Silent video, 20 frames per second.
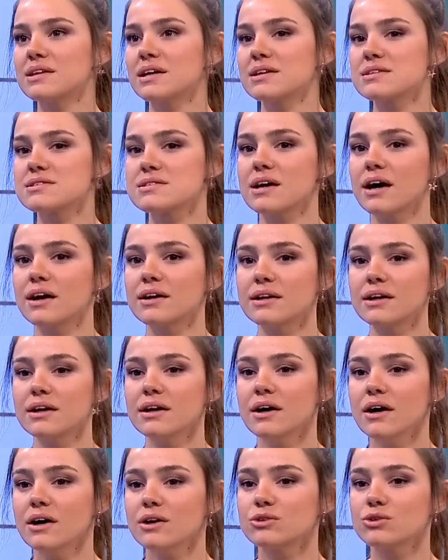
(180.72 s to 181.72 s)
Bahsederiz
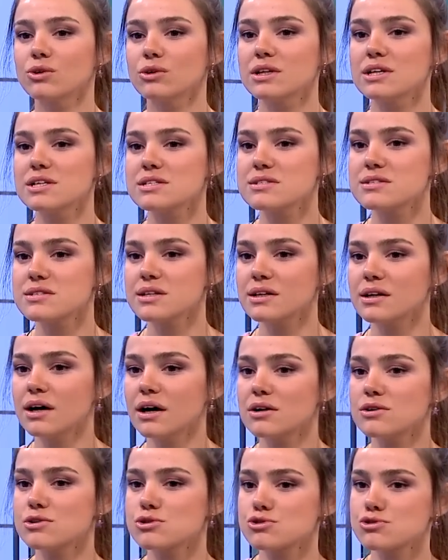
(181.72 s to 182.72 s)
yani
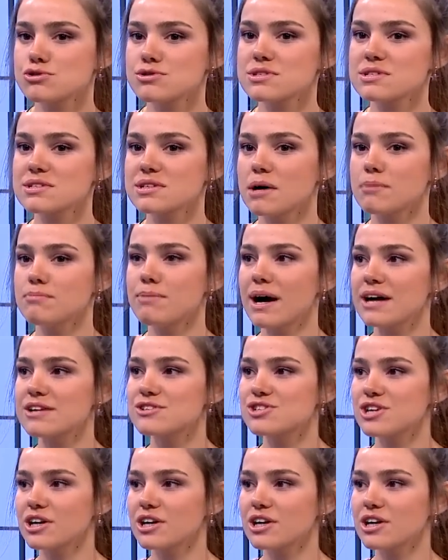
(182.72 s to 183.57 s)
dolayısıyla şu sıra